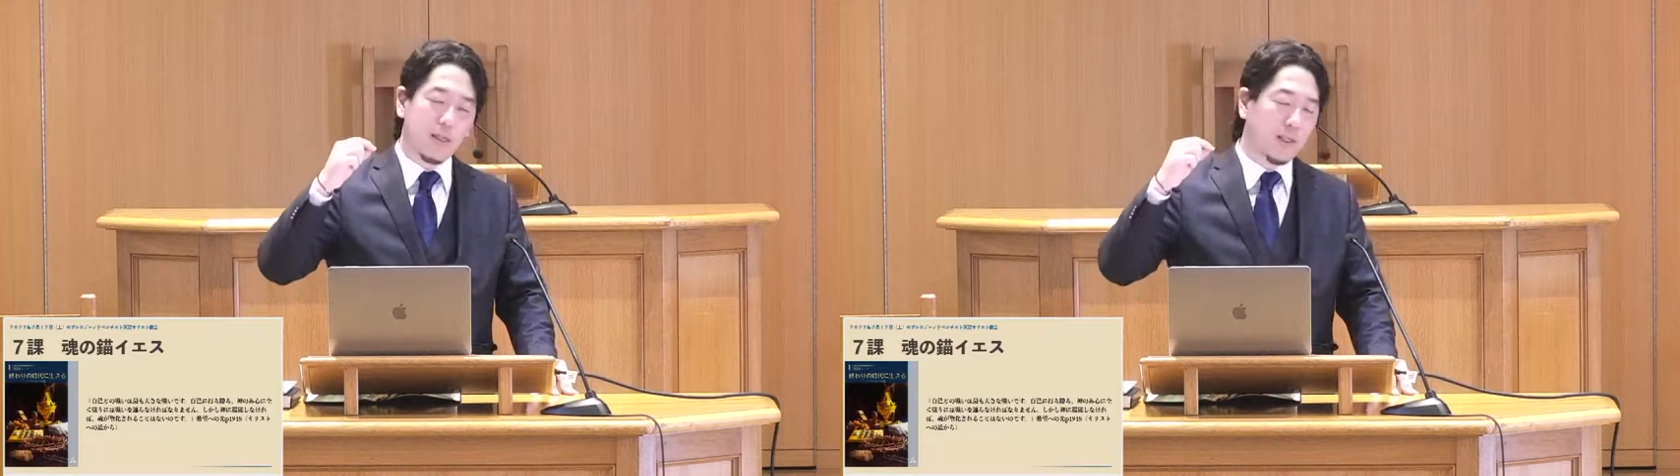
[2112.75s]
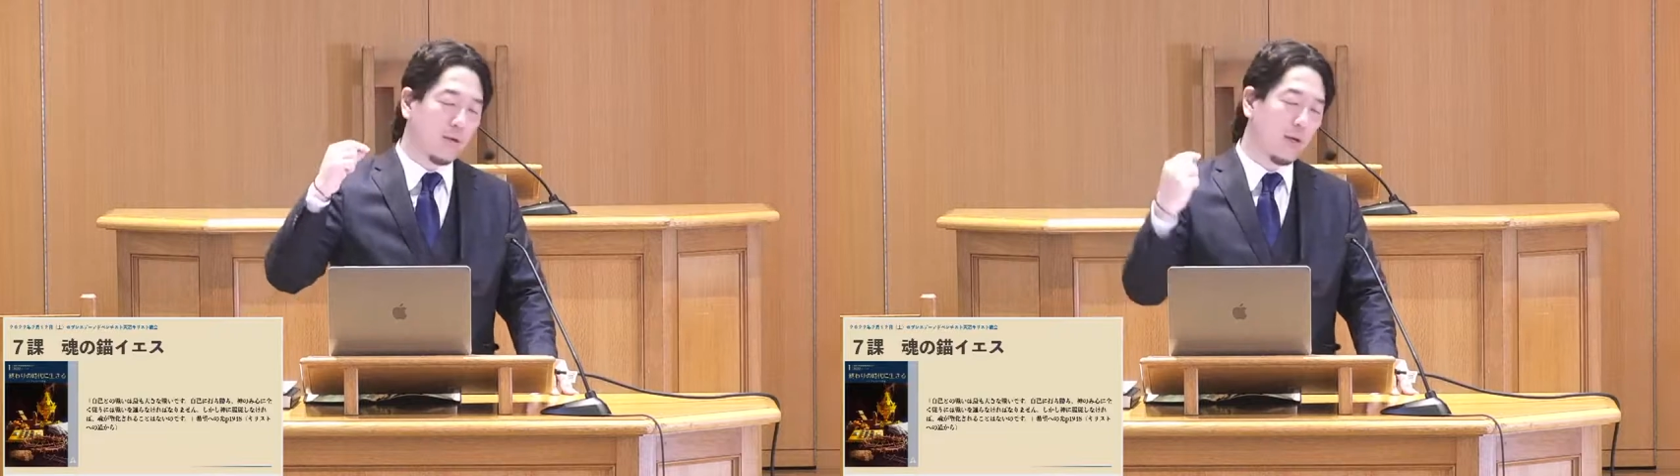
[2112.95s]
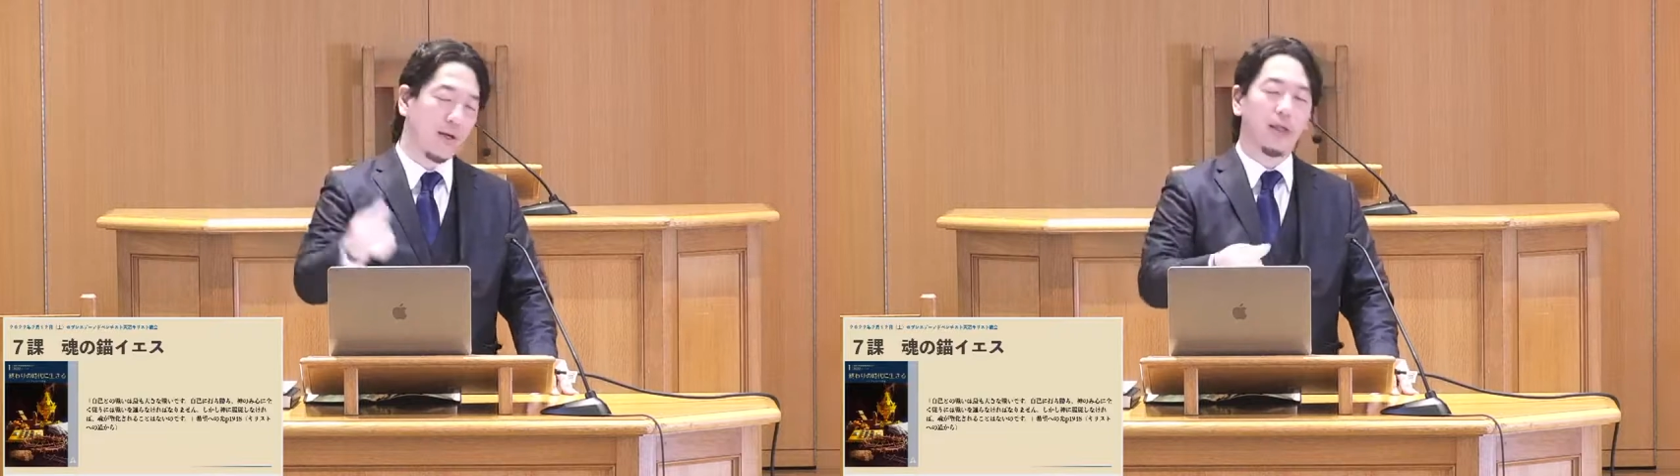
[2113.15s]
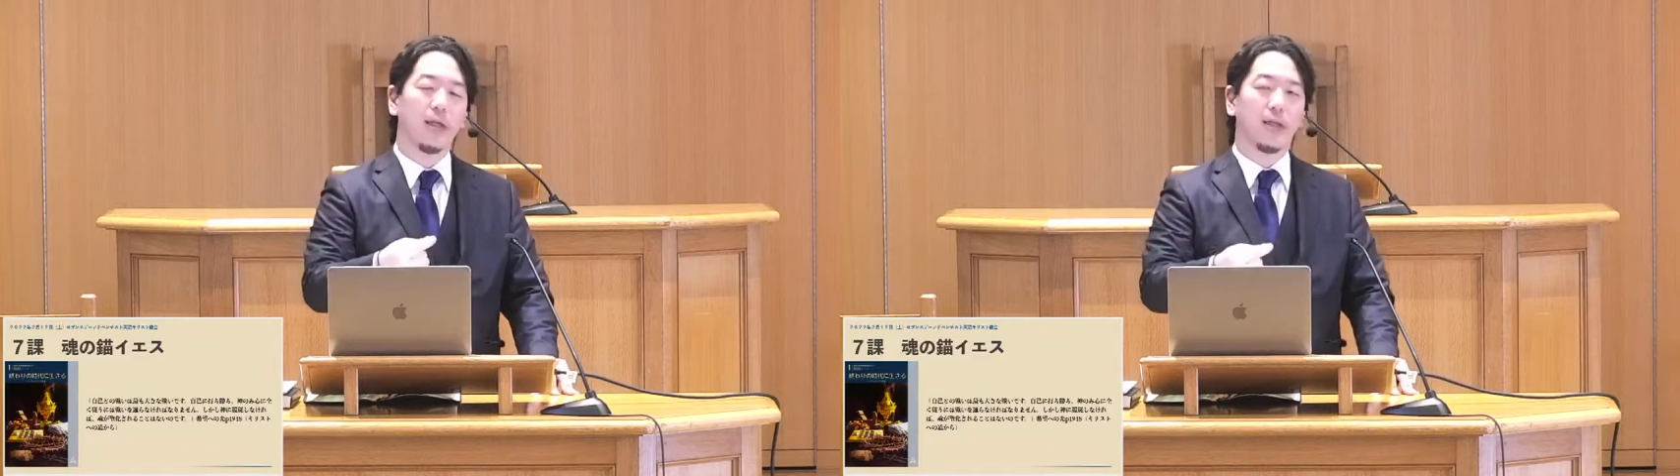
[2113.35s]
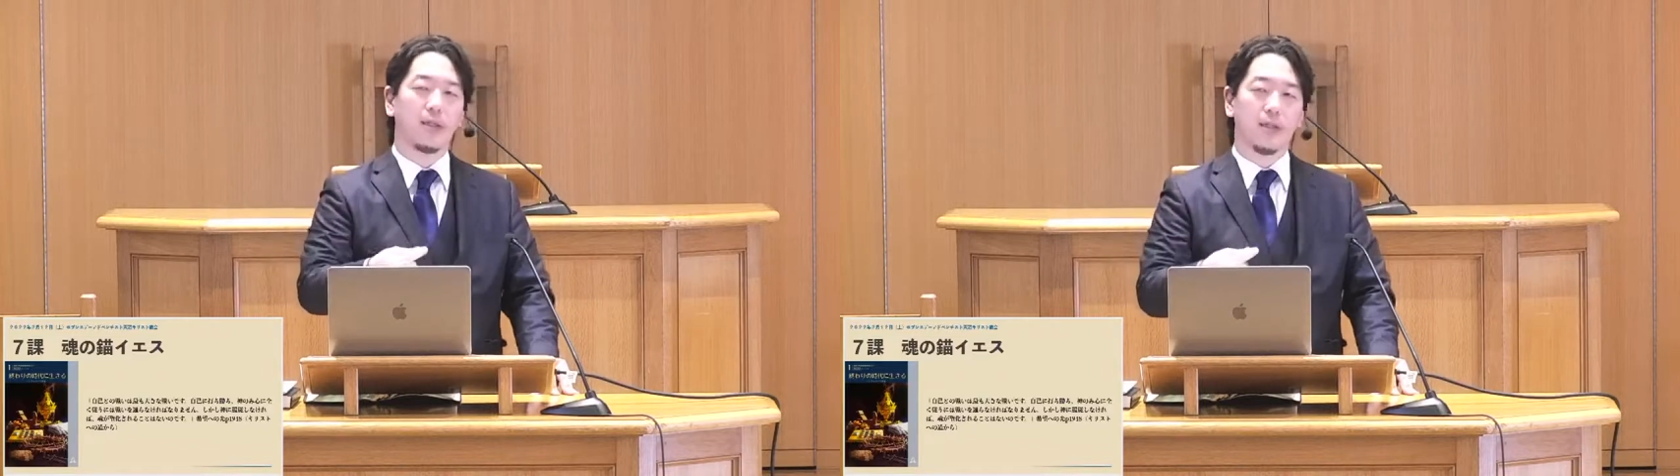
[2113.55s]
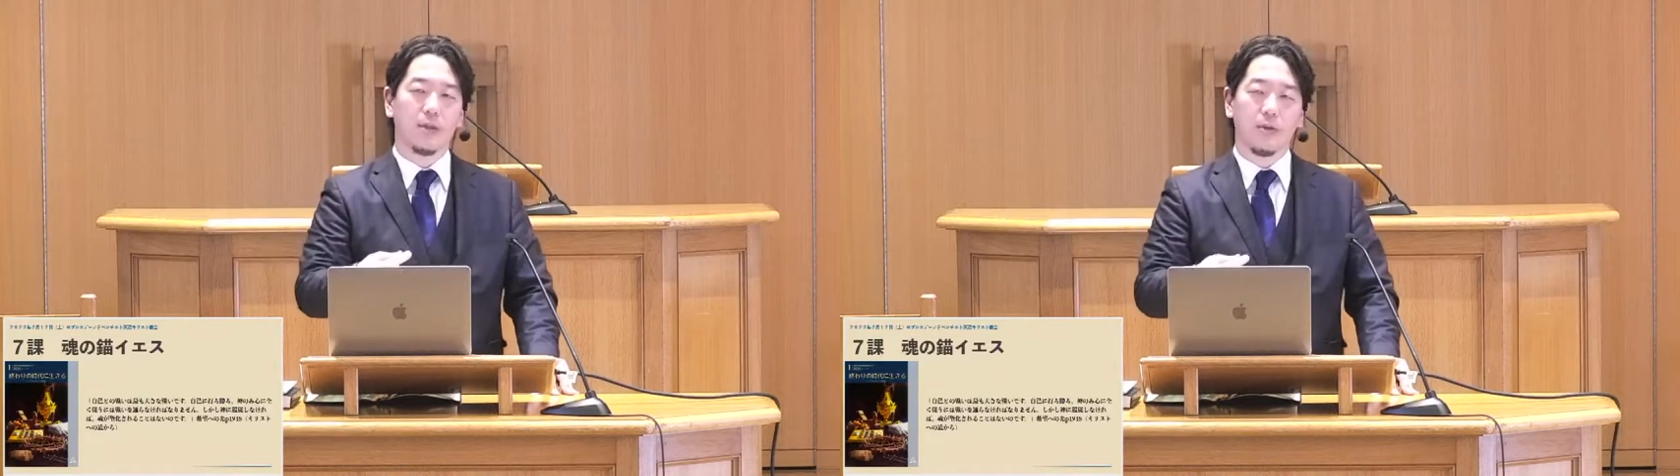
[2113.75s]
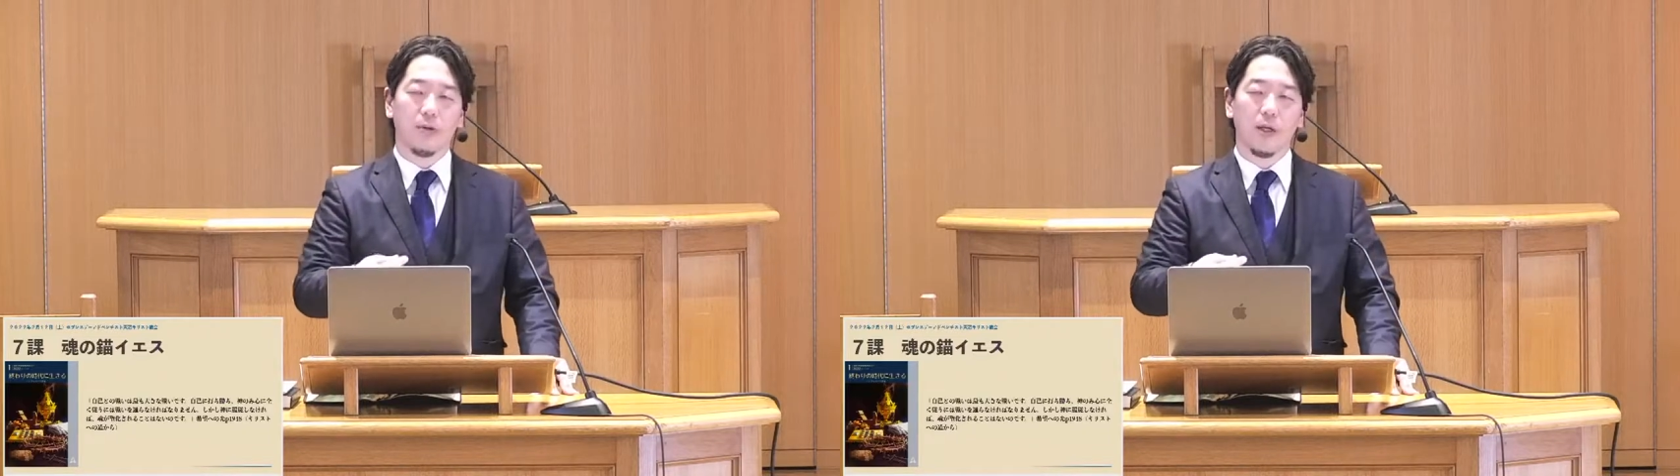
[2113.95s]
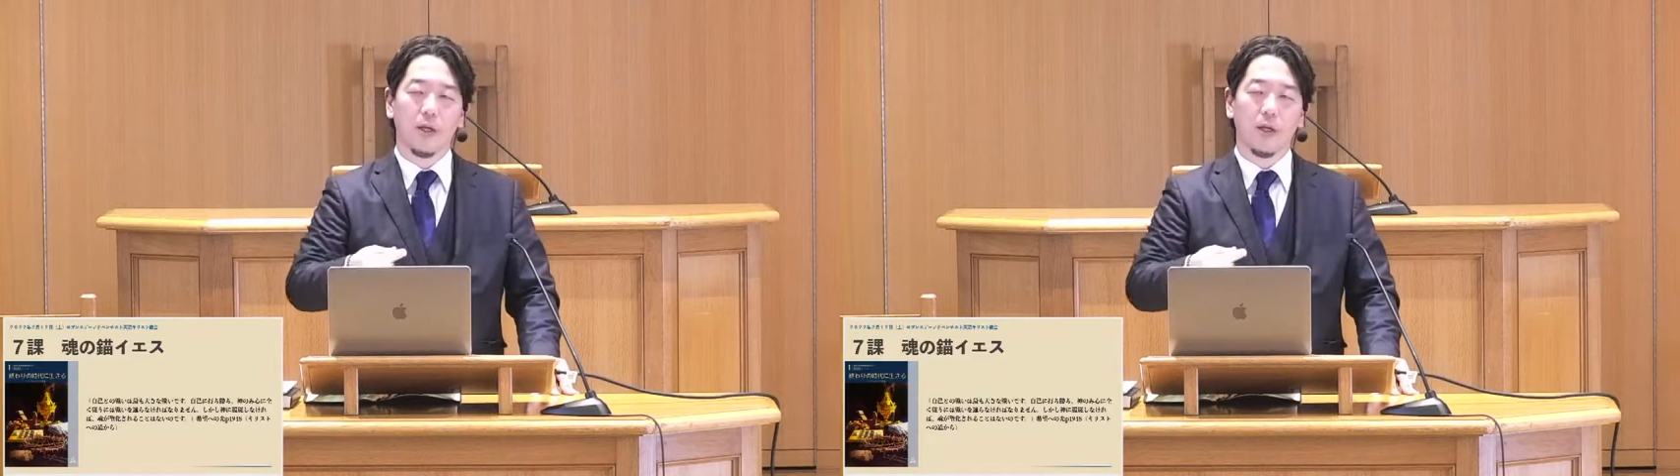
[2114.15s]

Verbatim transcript: れておられないはずですよ